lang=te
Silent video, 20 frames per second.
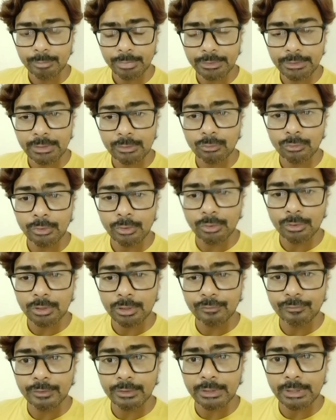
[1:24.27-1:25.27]
పెద్ద
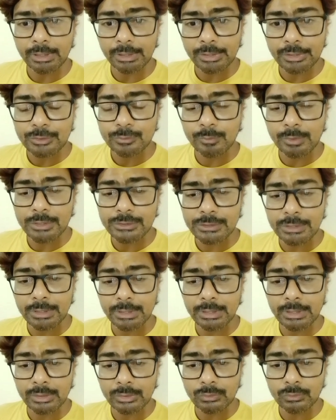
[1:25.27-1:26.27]
కొరియోగ్రాఫర్ రాకేష్
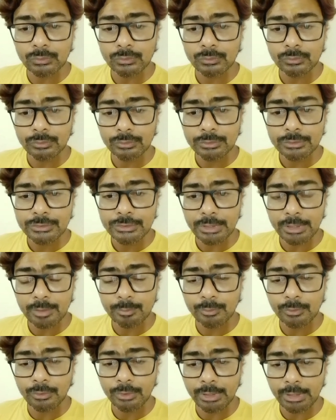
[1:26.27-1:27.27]
మాస్టర్ గారు
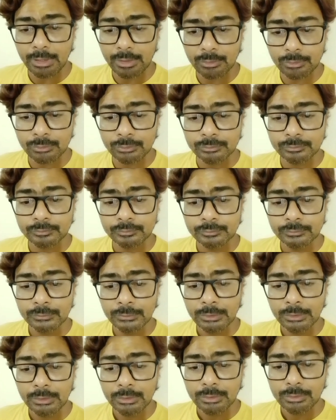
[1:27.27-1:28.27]
చనిపోయారు
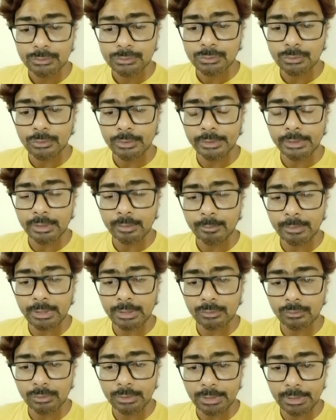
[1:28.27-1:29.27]
సో ఇక
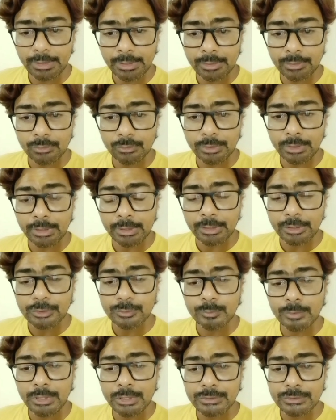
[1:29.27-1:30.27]
మనకు లేరు
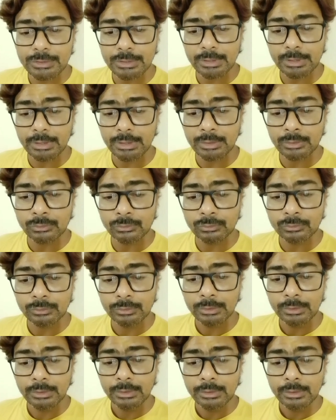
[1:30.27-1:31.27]
రాకేష్ మాస్టర్ గారు
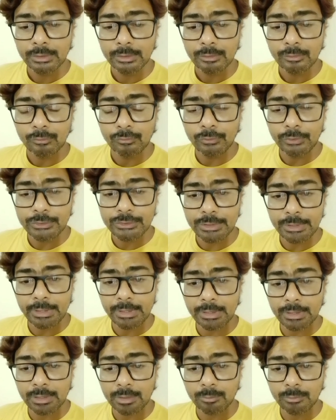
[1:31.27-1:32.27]

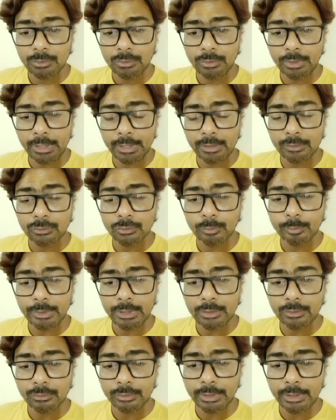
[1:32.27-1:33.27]
విజయనగరంలో ఆయనతో
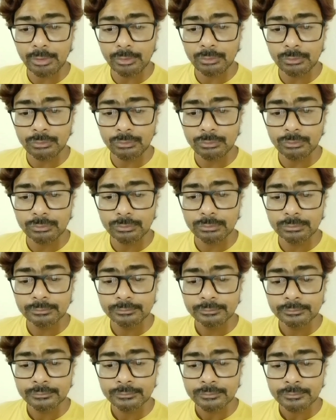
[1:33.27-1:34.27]
పాటు నేను
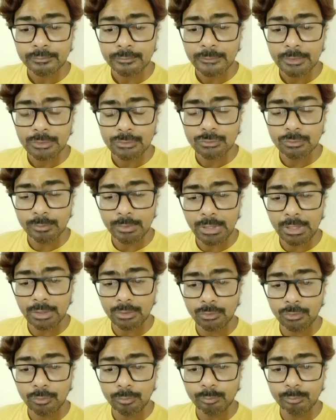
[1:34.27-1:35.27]

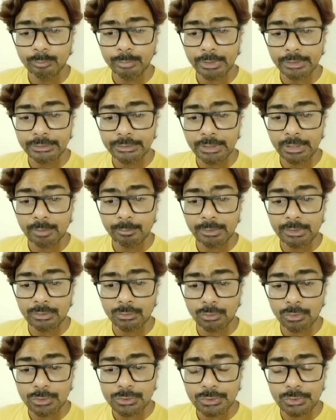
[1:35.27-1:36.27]
సుమారు పద్దెనిమిది
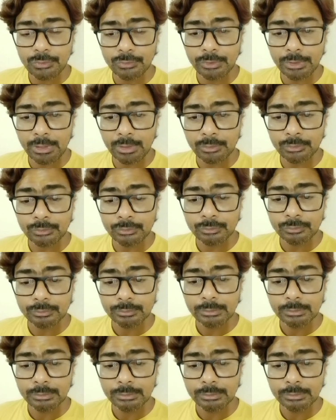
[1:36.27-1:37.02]
రోజులు ఉన్నాను